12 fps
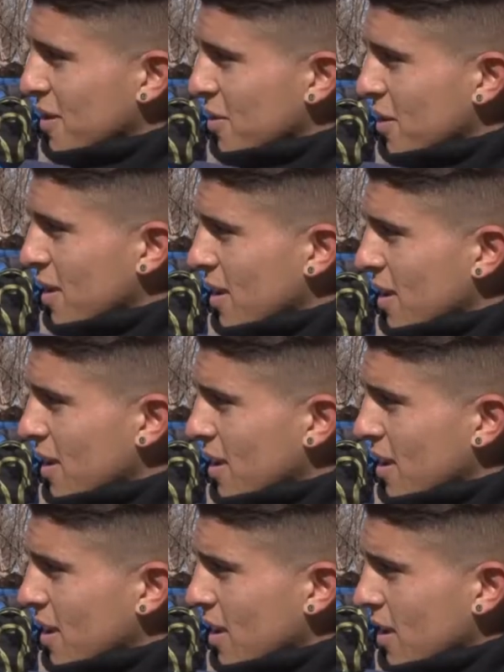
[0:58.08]
Creo que
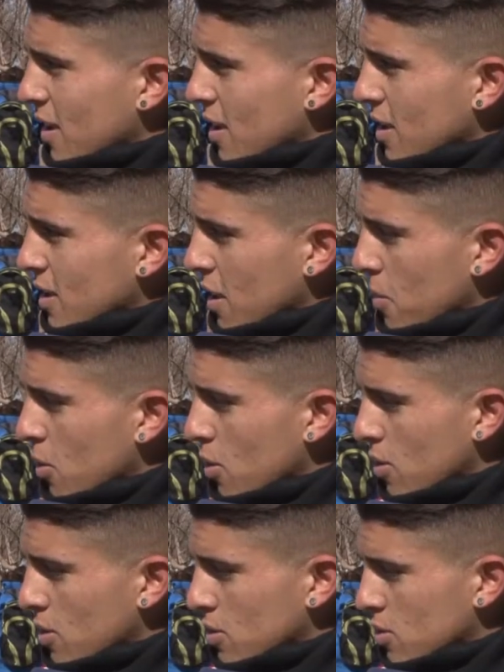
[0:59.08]

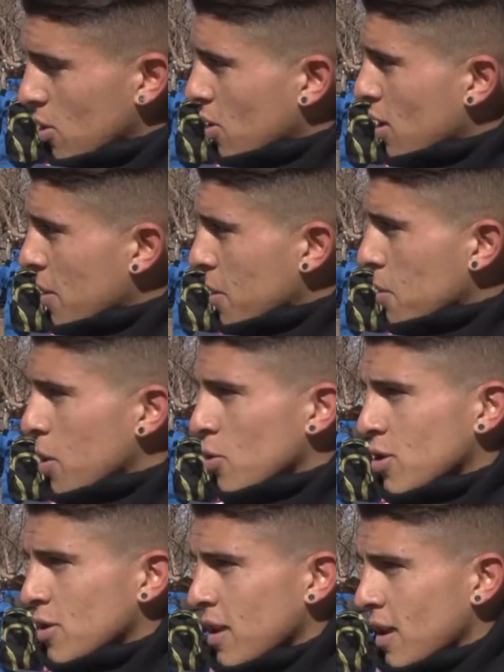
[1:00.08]
estamos todos con la misma
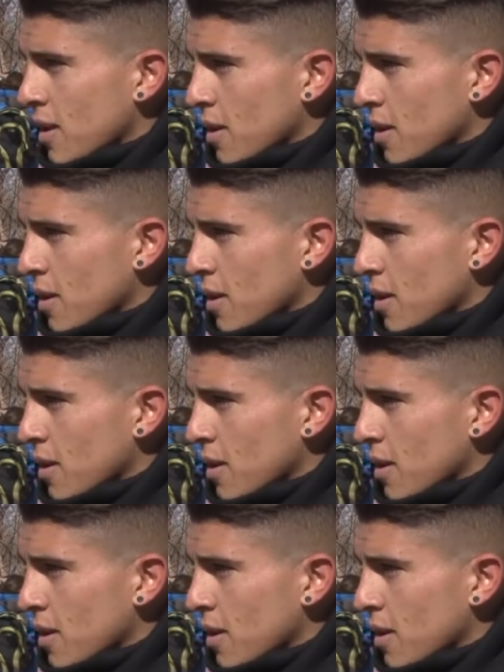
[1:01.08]
ilusión de,